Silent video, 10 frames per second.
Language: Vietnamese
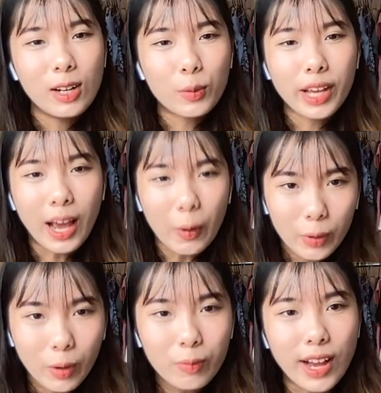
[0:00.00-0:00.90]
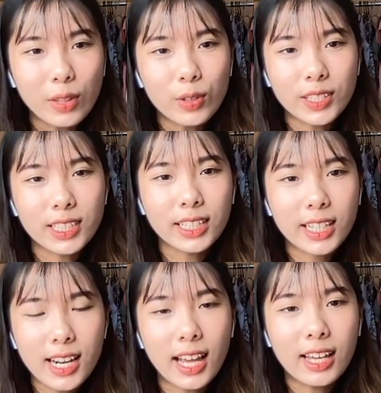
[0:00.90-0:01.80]
lúc đấy học không vào rồi thì chị
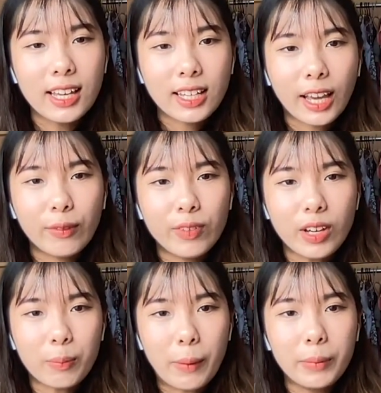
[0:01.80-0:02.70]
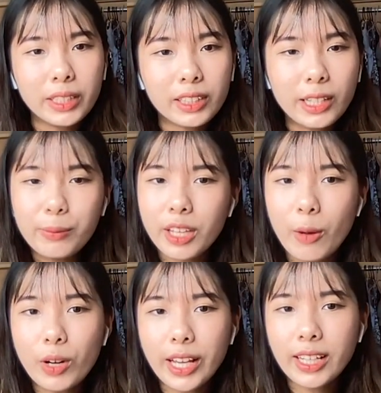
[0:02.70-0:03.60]
nghĩ là cái việc mà mình tìm
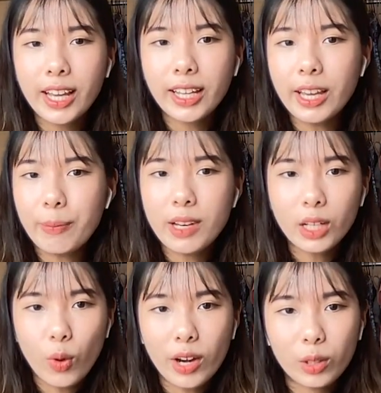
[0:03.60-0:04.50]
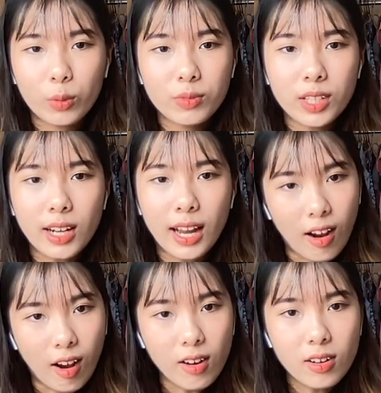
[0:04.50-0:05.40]
kiếm một cái nghề nghiệp liên quan là cũng rất là
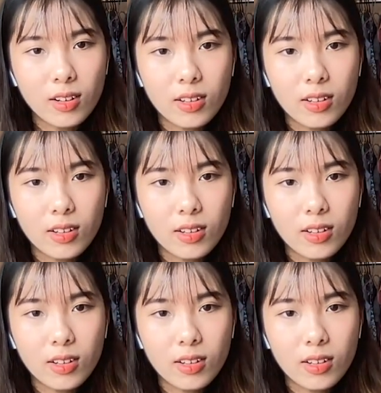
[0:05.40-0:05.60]
khó